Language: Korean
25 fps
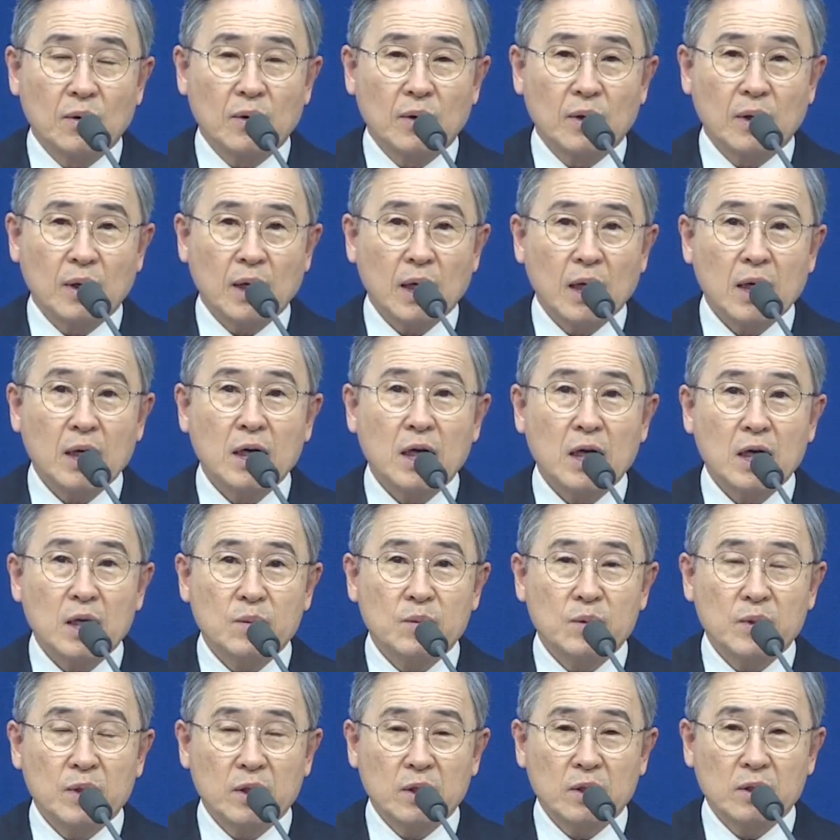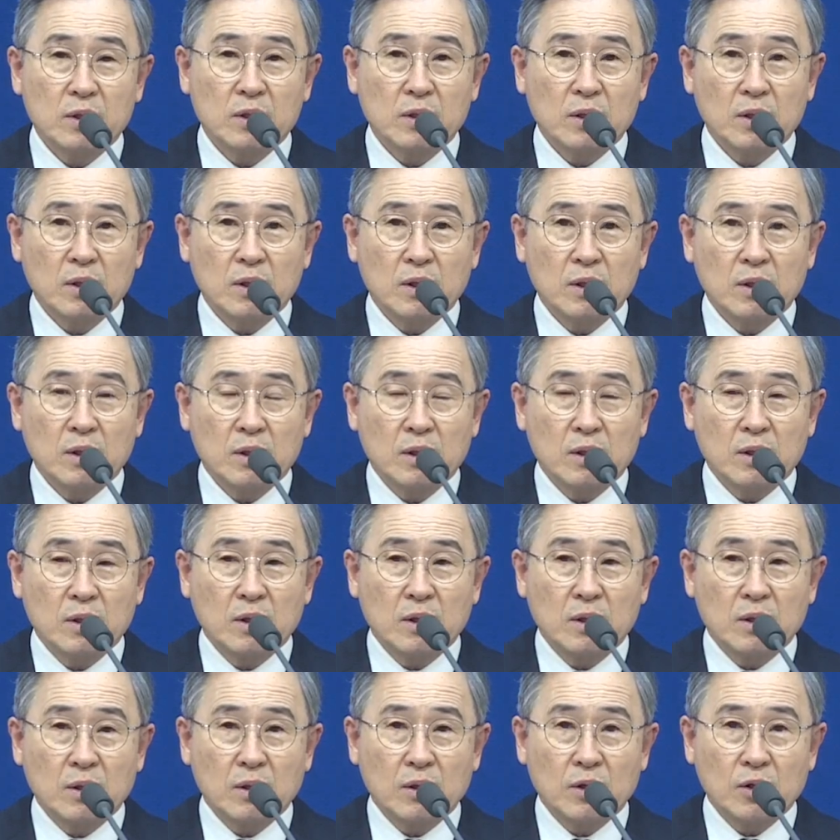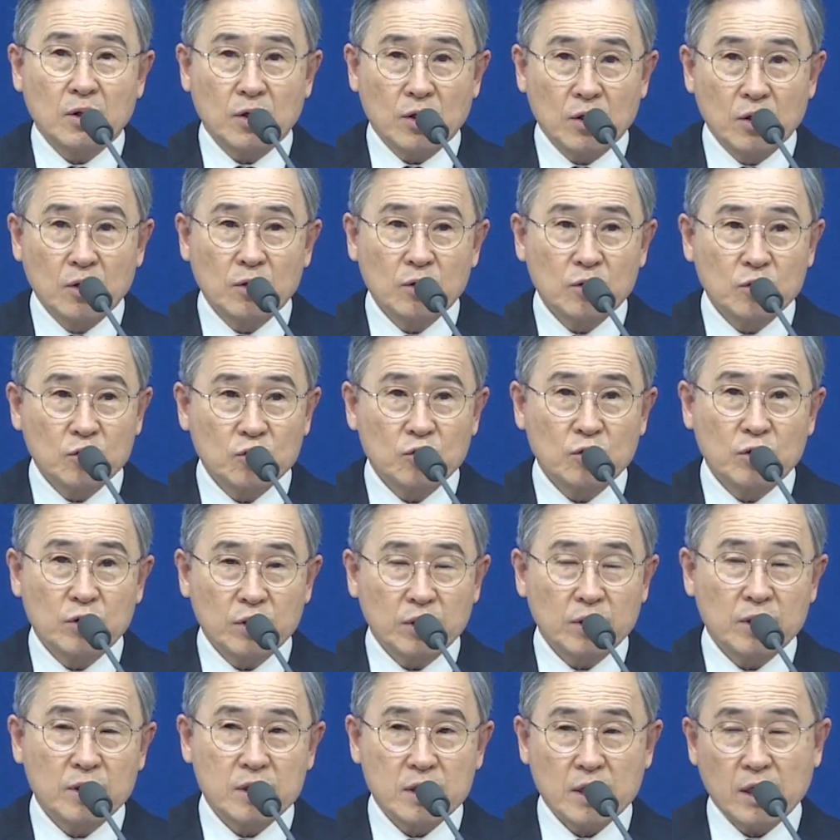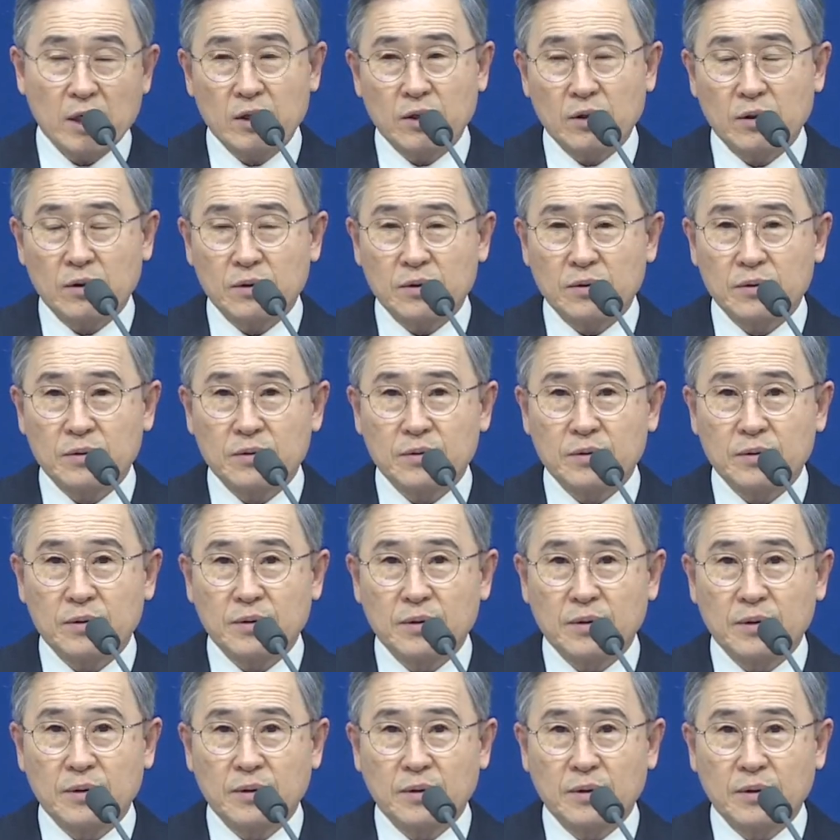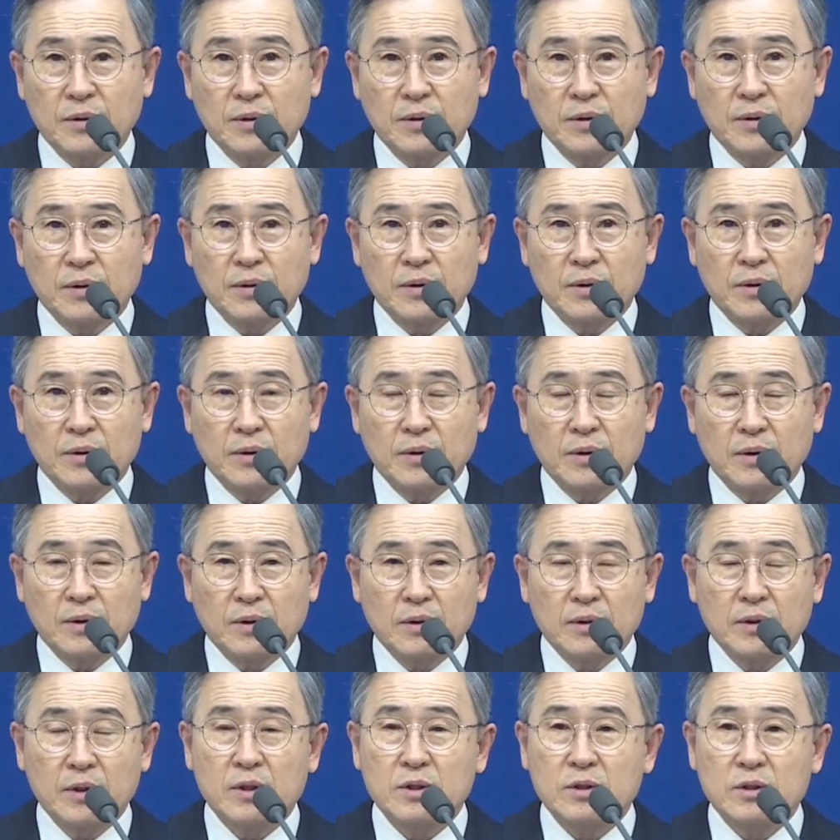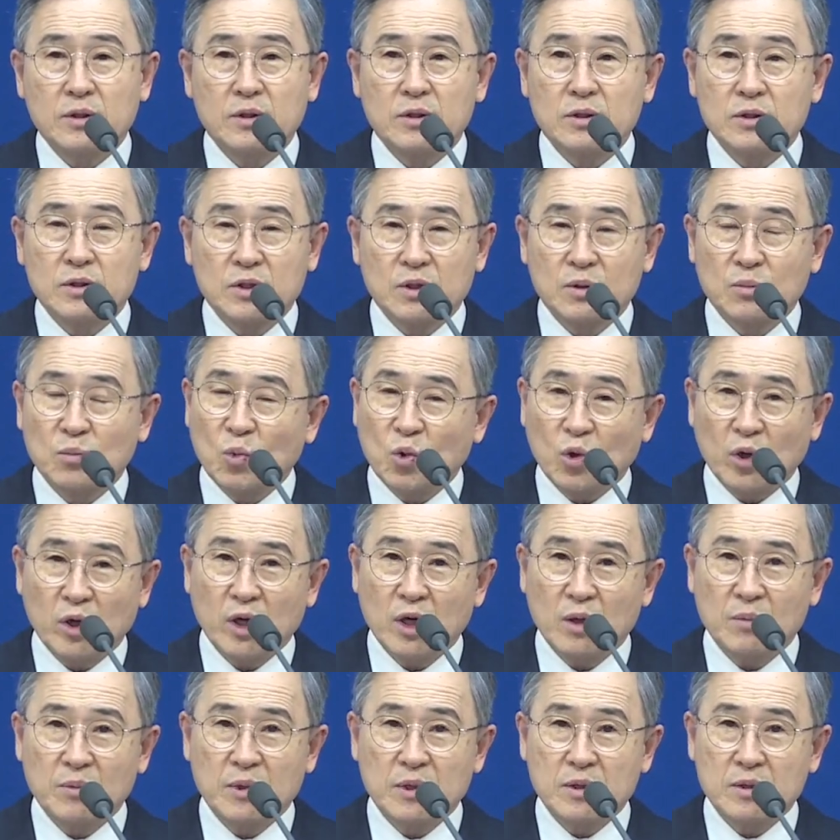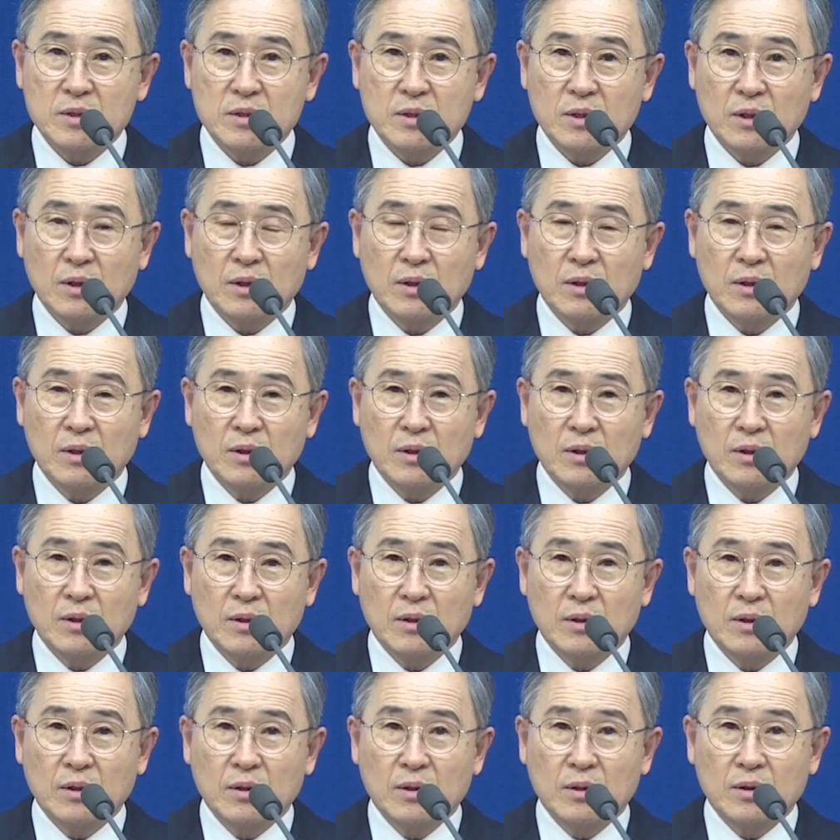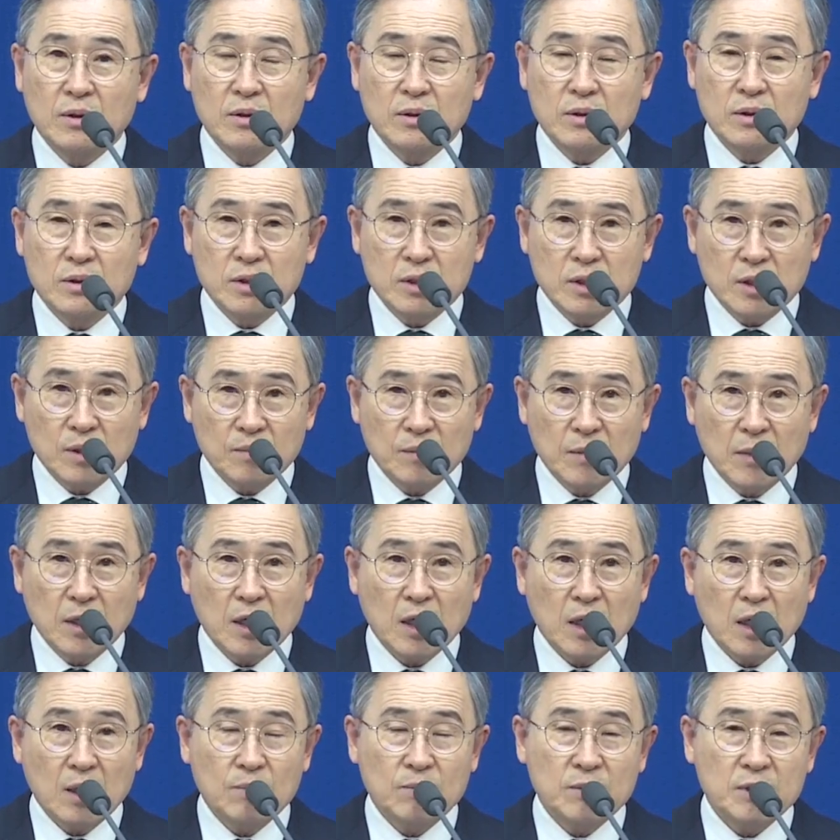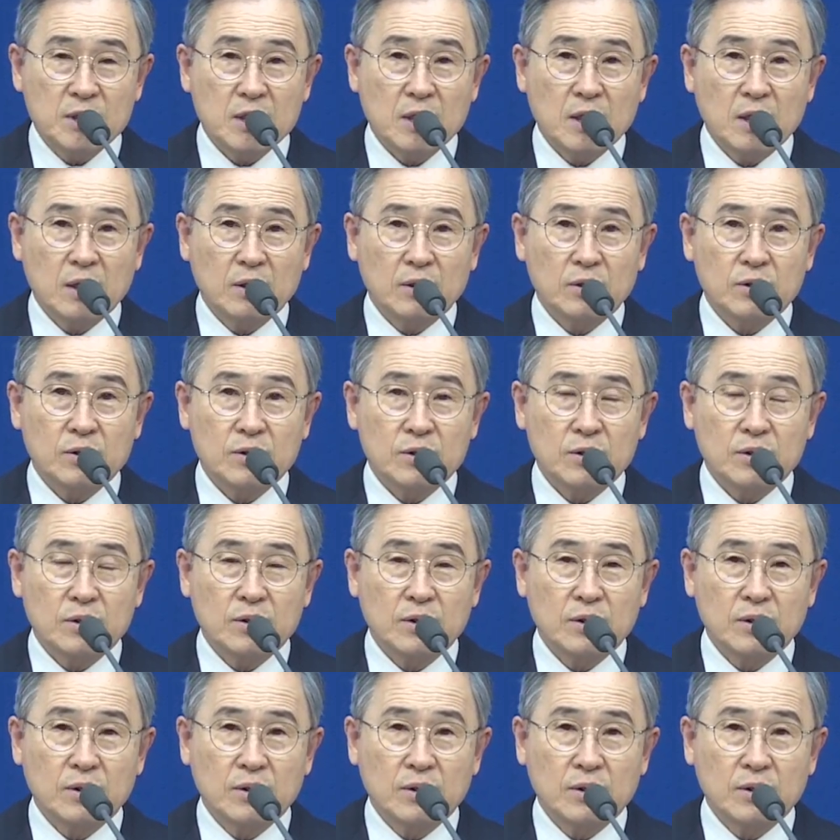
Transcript: 하나님의 일을 격률이 여긴 자였거든요. 근데 저는 지금 목회하면서 정말 감사한 것은